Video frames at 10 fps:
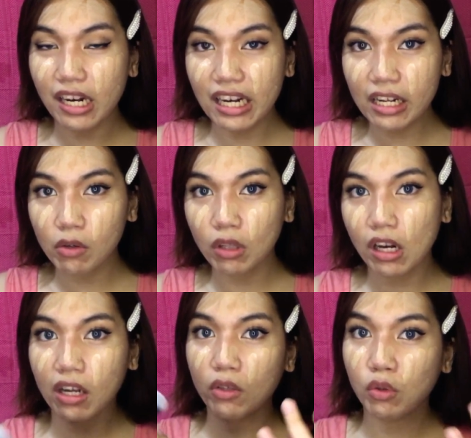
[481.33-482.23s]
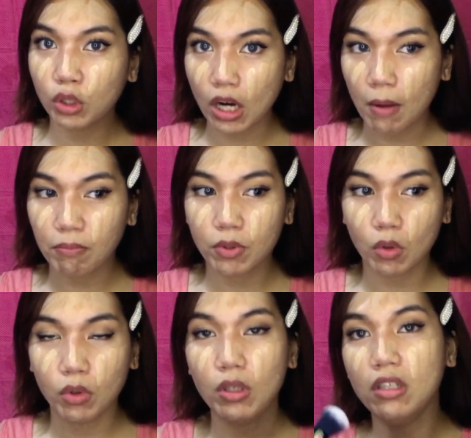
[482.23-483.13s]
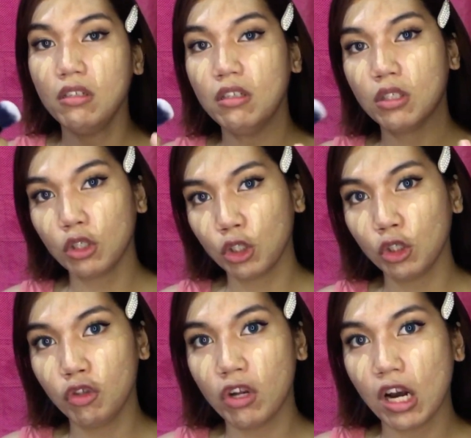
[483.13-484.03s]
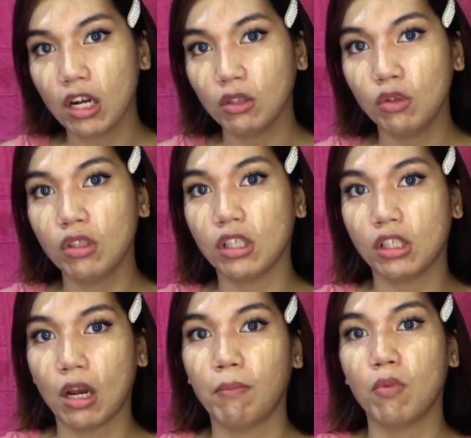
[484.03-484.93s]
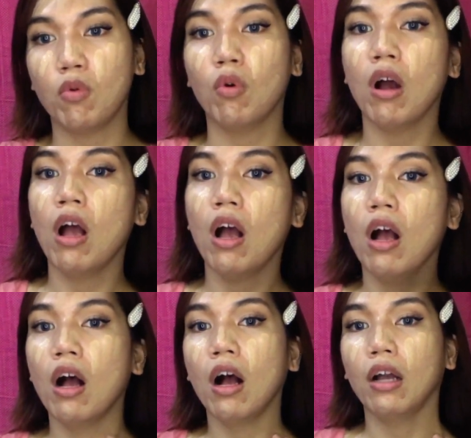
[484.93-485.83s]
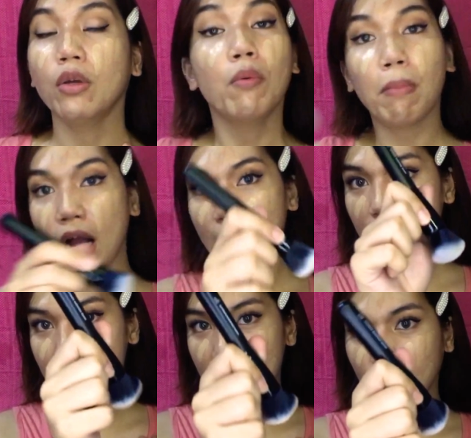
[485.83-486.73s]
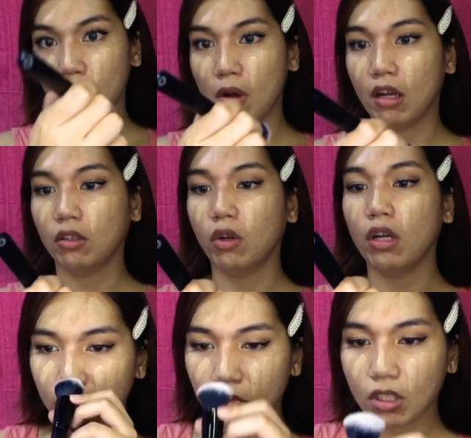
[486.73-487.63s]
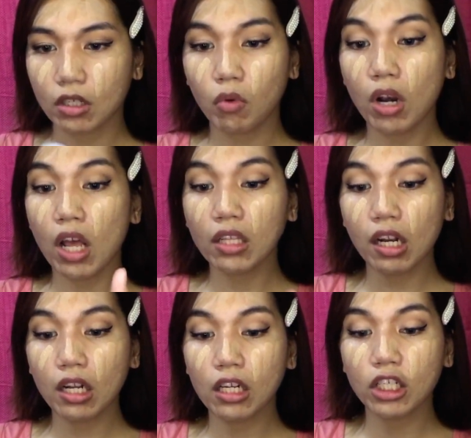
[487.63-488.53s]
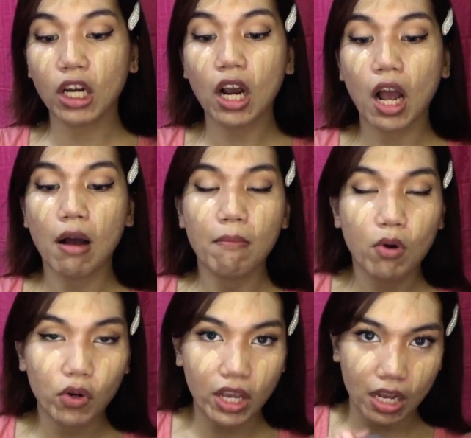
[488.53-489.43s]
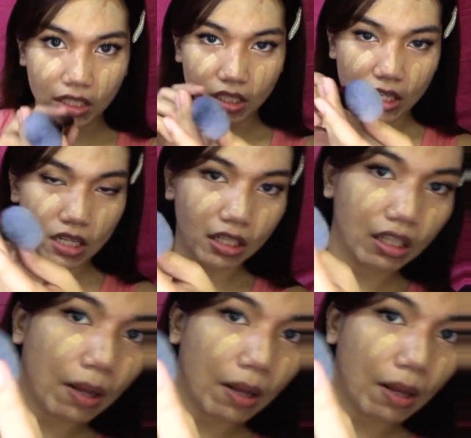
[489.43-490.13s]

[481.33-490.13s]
ililink ko na lang yung shop. So, i-search nyo na lang dun sa shop kung yung pangalan na itong mga to. Ito, wala talaga siyang amoy as in.